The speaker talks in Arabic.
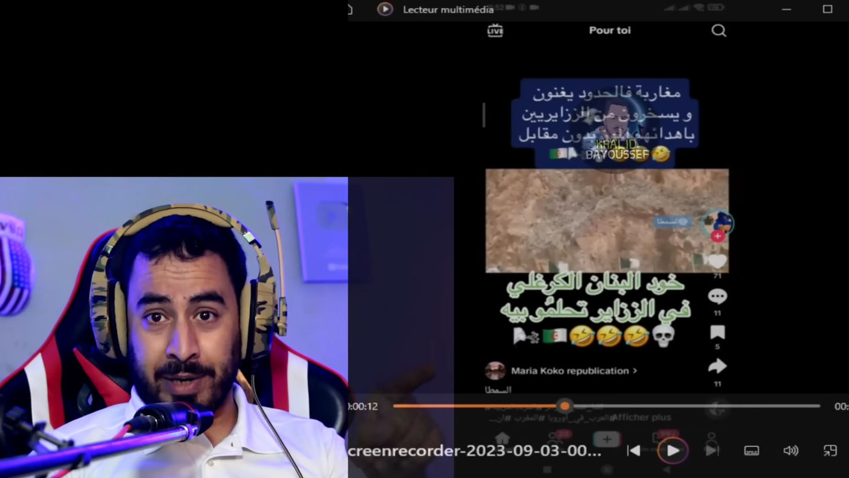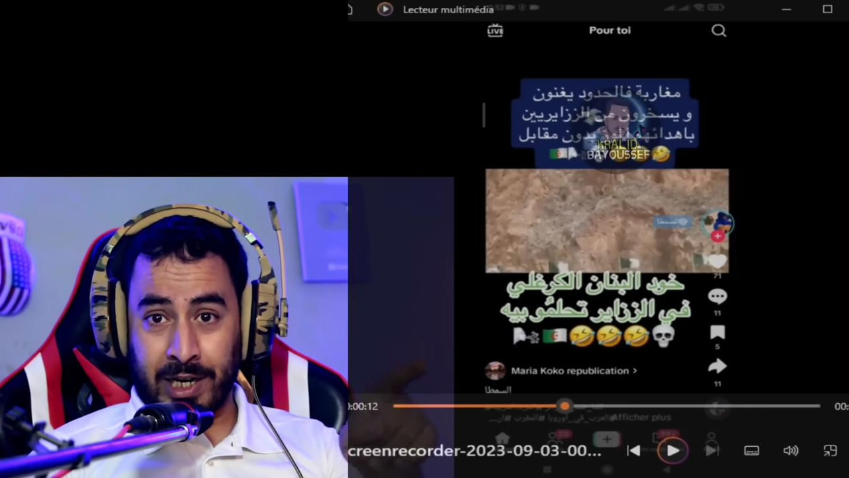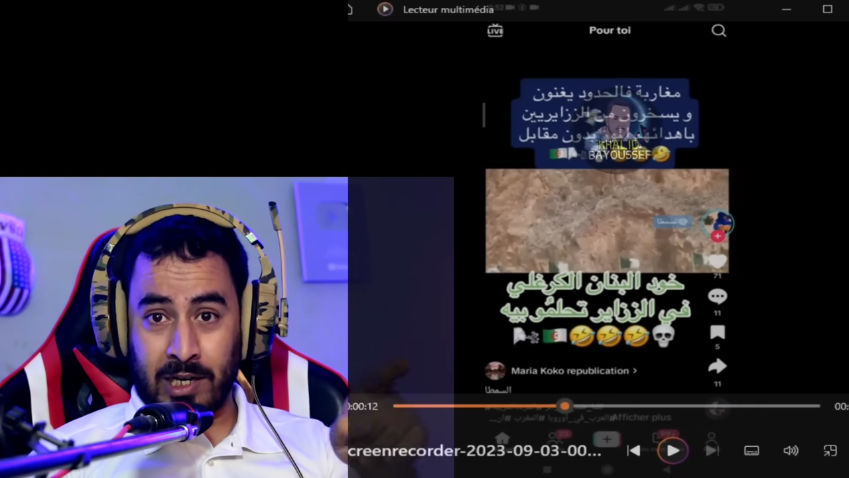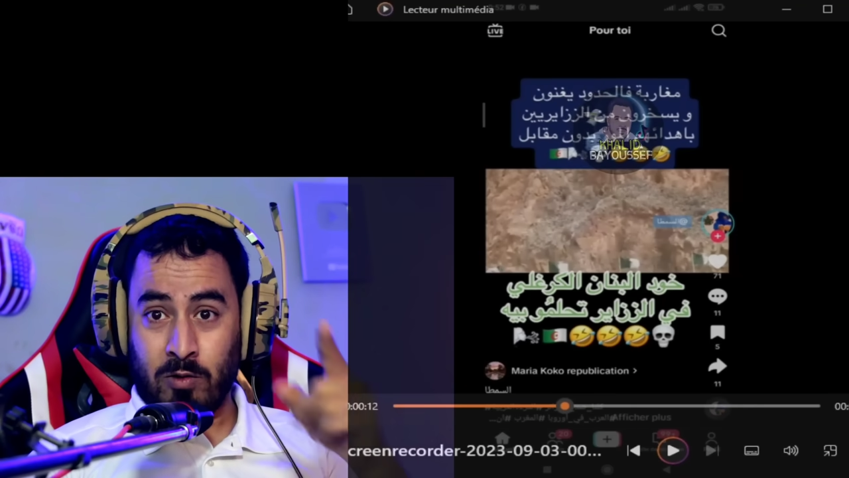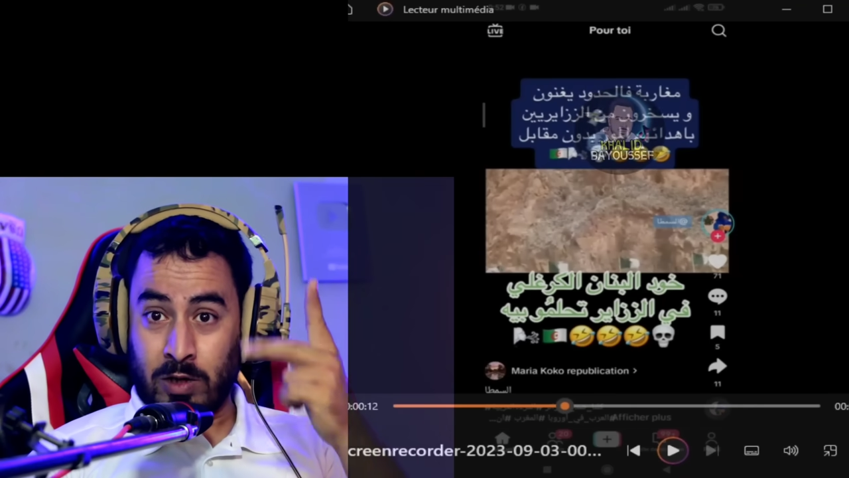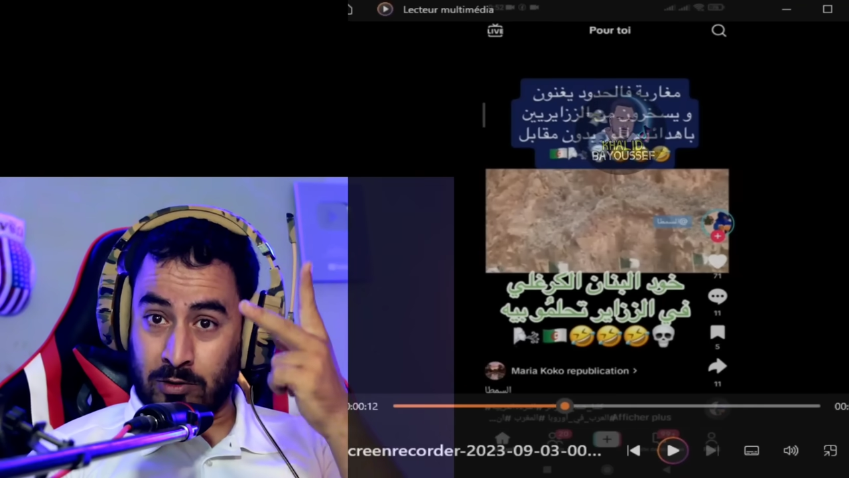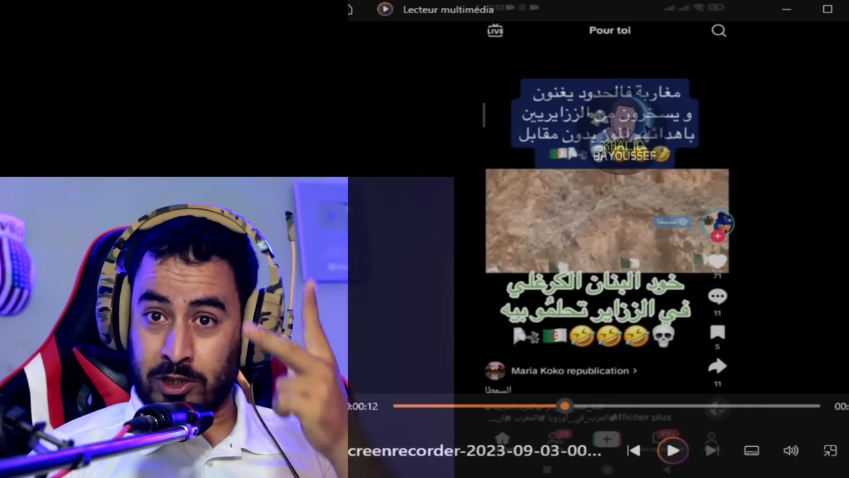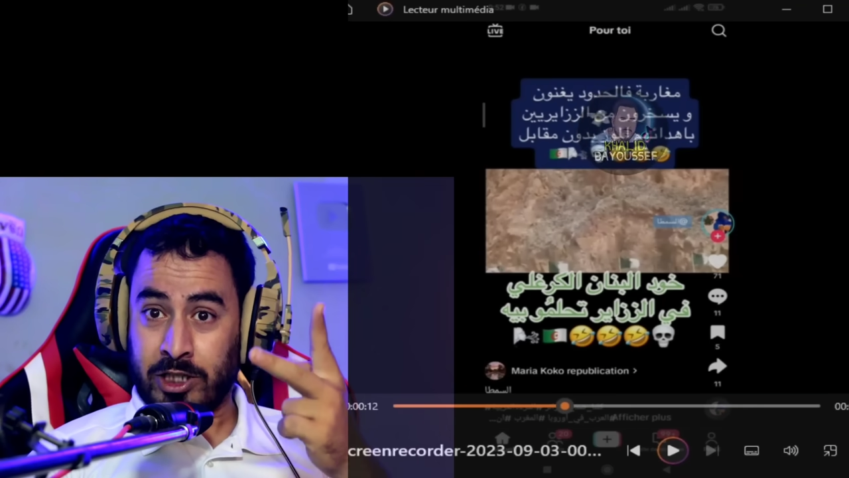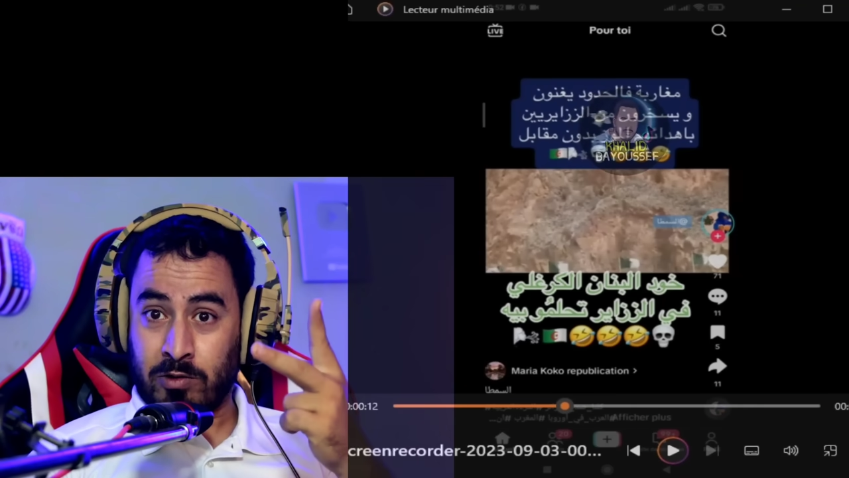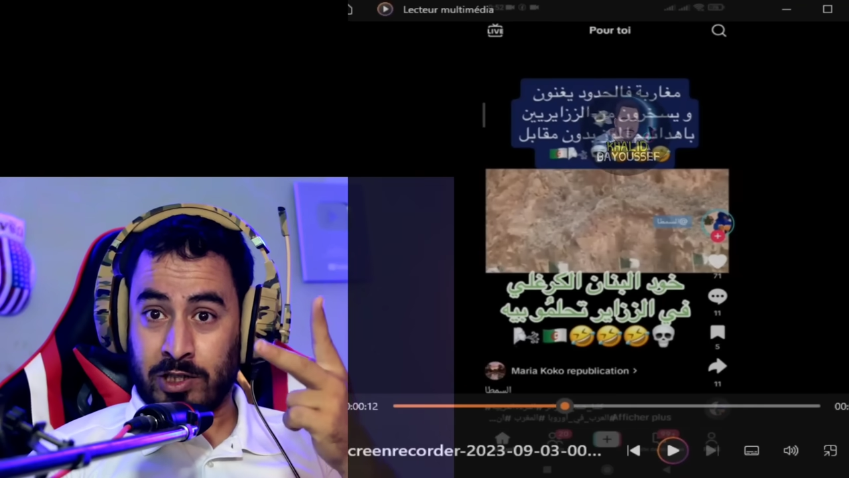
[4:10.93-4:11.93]
المره الاولى
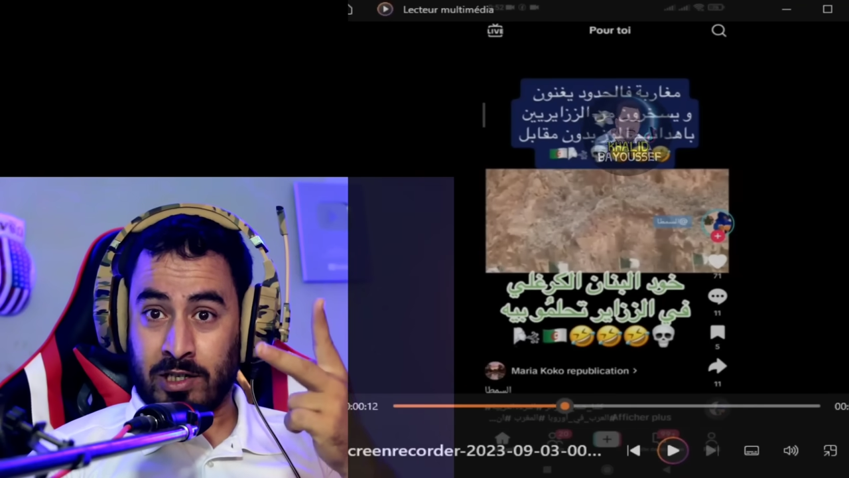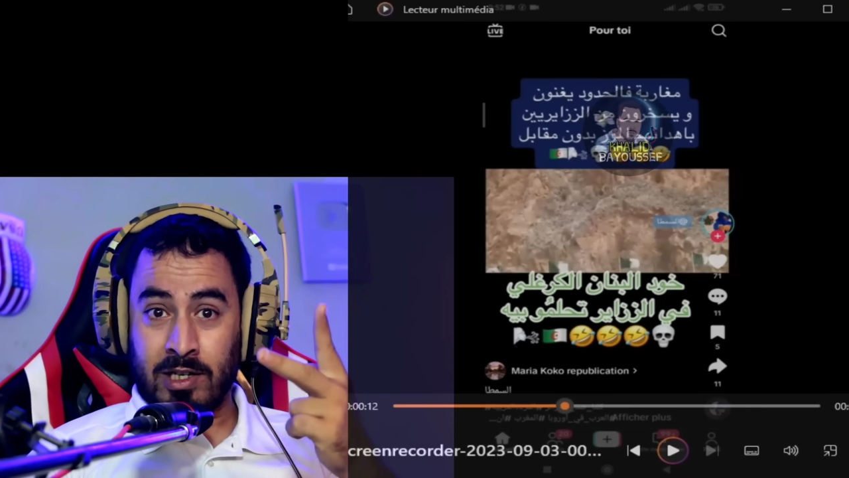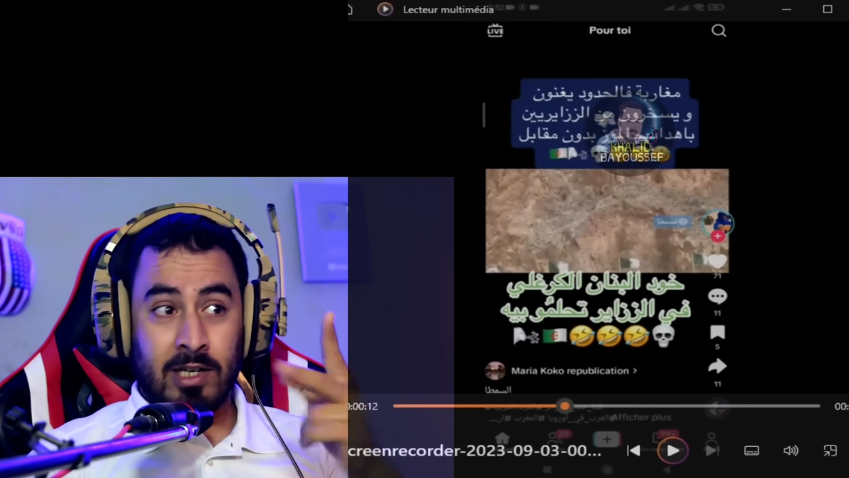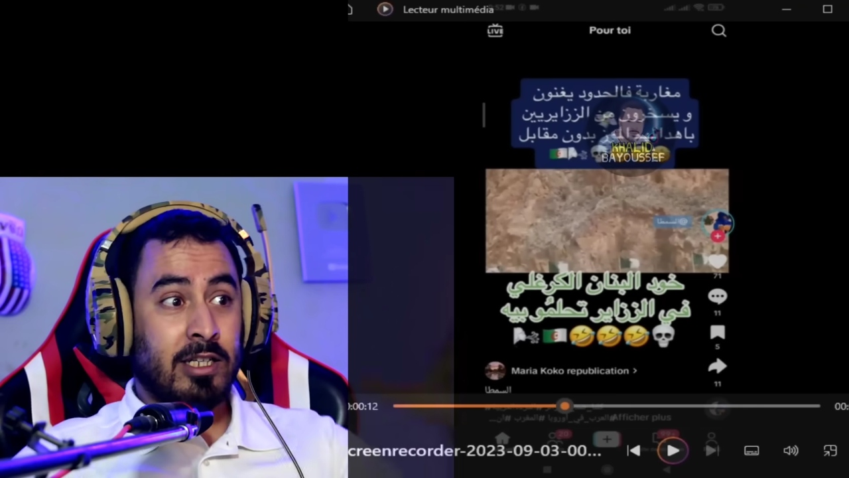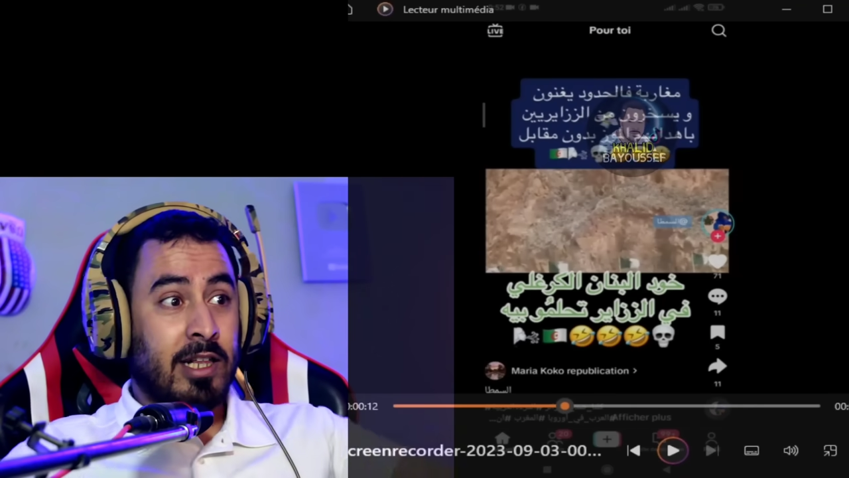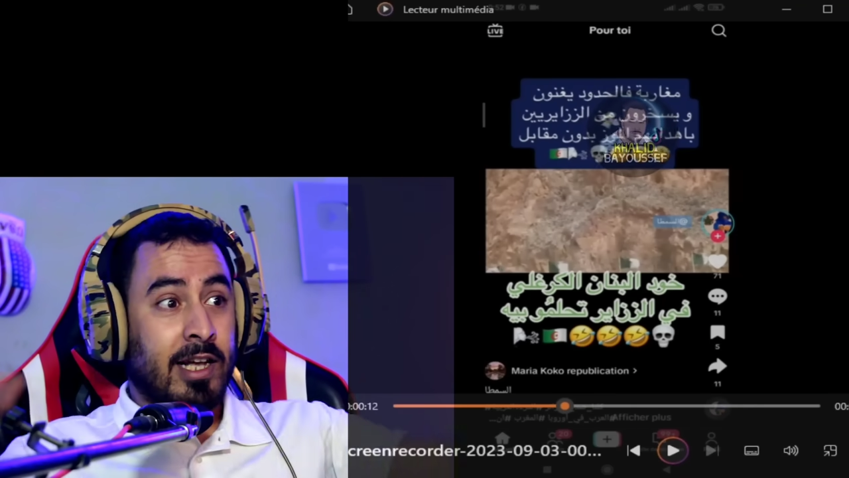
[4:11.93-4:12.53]
والجوجه غادي